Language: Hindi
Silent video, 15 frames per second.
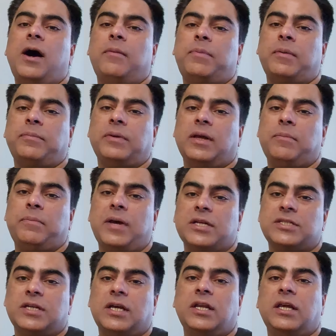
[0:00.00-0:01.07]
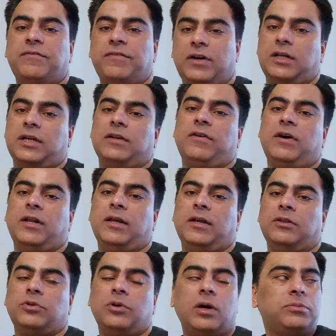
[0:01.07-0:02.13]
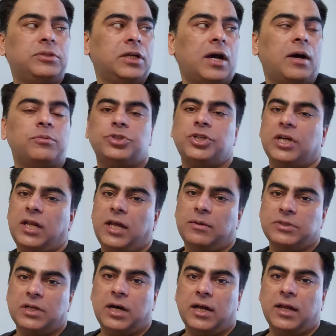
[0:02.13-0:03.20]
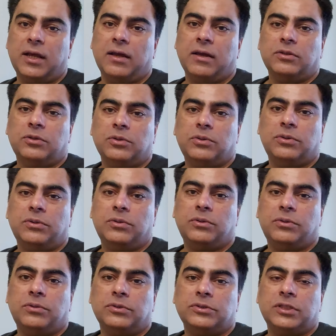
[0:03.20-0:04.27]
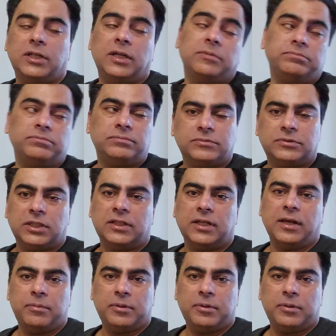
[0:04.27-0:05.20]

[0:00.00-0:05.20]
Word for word: आप अपने पैसे रिफंड करवा लें तो अब जनाब उसी के लिए हम जा रहे हैं तो चलिए चलते हैं